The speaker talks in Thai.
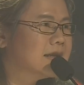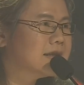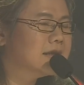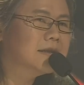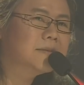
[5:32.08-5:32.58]

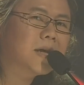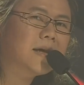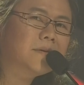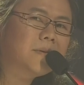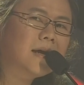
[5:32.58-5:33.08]
ถึงแม้
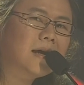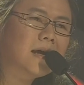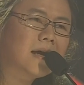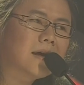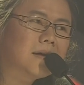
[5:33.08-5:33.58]
ว่า
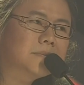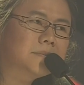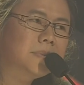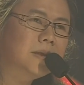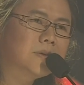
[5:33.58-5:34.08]

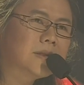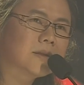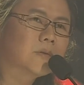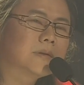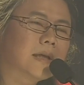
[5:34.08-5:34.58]
พี่รู้สึก
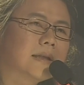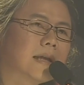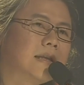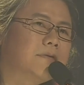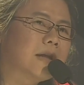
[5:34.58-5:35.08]
ตรงห
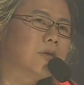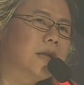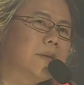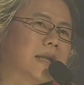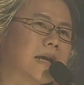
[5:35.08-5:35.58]
น้าที่ฟังตรง
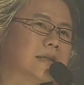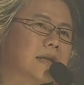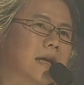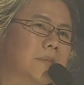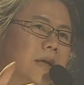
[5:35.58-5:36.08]
นี้มันอาจจะมี